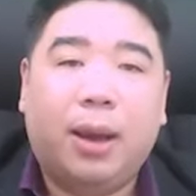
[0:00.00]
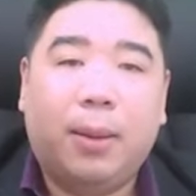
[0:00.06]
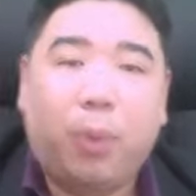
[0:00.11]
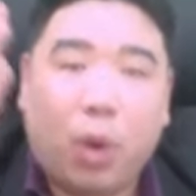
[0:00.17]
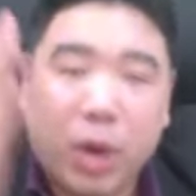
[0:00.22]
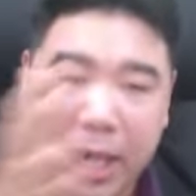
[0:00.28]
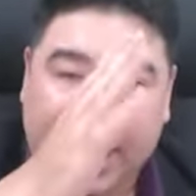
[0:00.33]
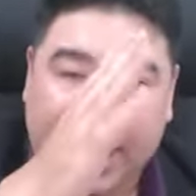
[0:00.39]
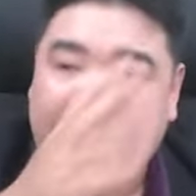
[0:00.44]

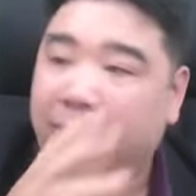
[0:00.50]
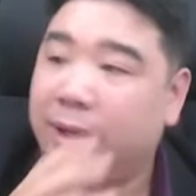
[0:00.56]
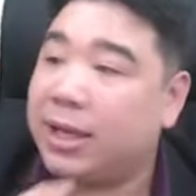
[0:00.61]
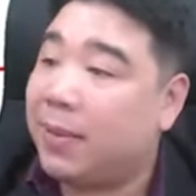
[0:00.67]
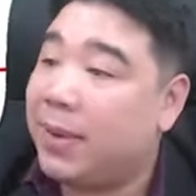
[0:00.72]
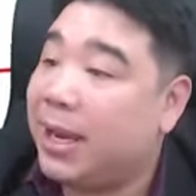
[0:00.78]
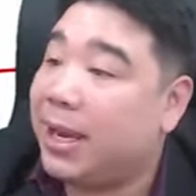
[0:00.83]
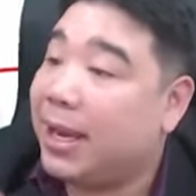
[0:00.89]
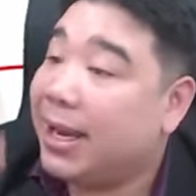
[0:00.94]
ผู้หญิงจะ
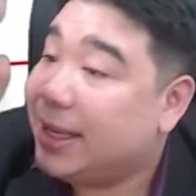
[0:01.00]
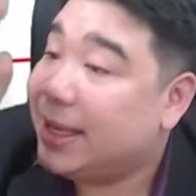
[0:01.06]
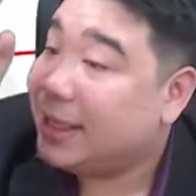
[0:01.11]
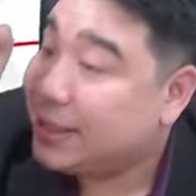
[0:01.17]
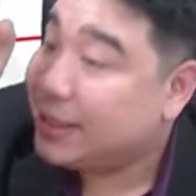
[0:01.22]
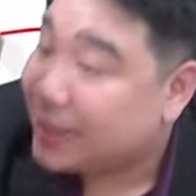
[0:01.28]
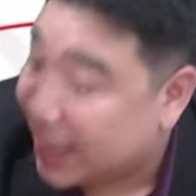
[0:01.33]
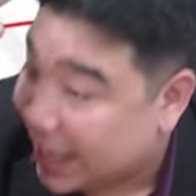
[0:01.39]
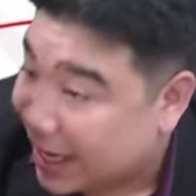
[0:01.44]
มี
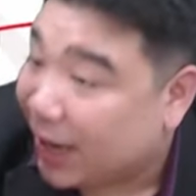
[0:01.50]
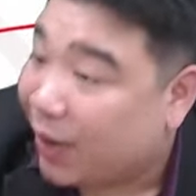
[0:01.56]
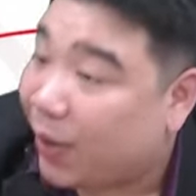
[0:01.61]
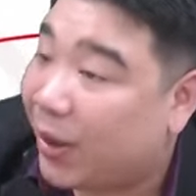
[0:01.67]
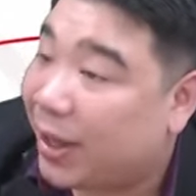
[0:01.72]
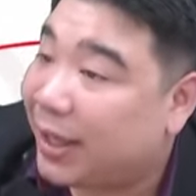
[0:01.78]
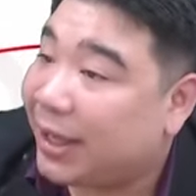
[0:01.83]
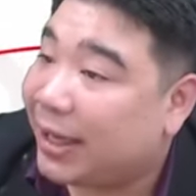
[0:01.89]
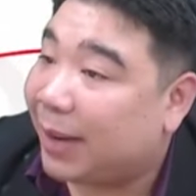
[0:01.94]
สี่ค
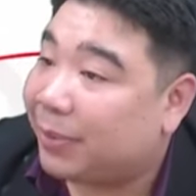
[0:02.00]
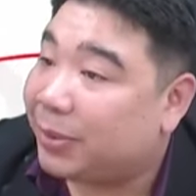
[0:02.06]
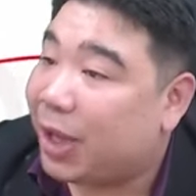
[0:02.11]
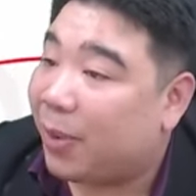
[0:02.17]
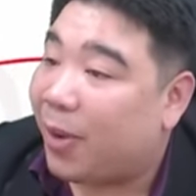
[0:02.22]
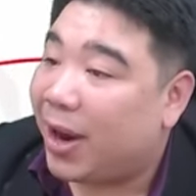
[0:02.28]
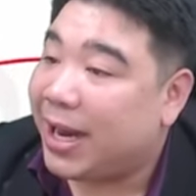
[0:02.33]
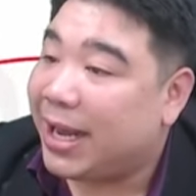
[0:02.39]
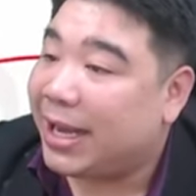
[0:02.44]
นคำตอ
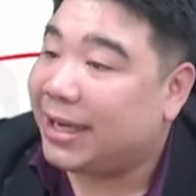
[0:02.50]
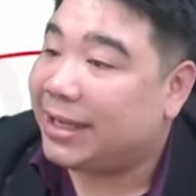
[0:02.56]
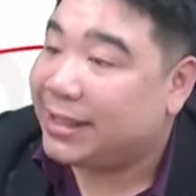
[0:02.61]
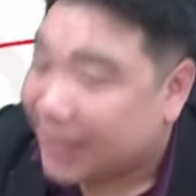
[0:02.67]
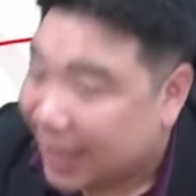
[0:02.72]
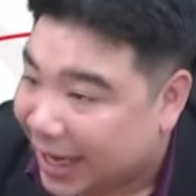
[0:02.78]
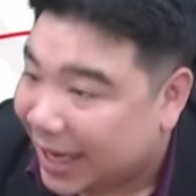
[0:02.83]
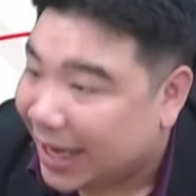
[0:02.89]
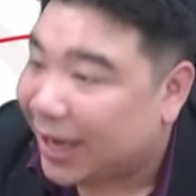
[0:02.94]
บข้อนี้คือ
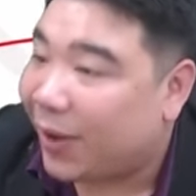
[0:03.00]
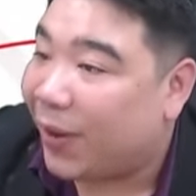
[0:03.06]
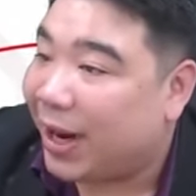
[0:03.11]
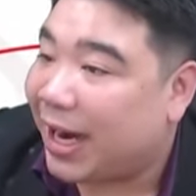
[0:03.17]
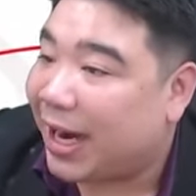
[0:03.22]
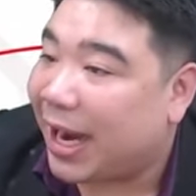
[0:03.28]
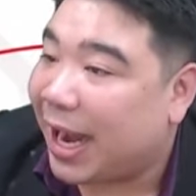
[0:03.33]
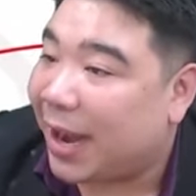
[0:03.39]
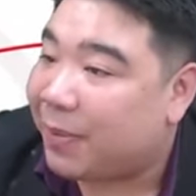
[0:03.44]
สี่คน
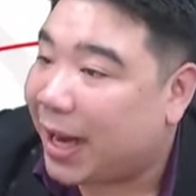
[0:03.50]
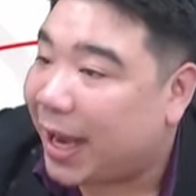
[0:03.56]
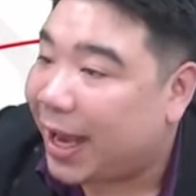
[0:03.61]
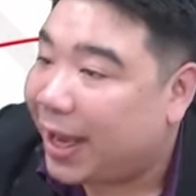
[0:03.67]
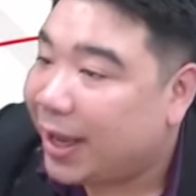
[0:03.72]
นะครับนะ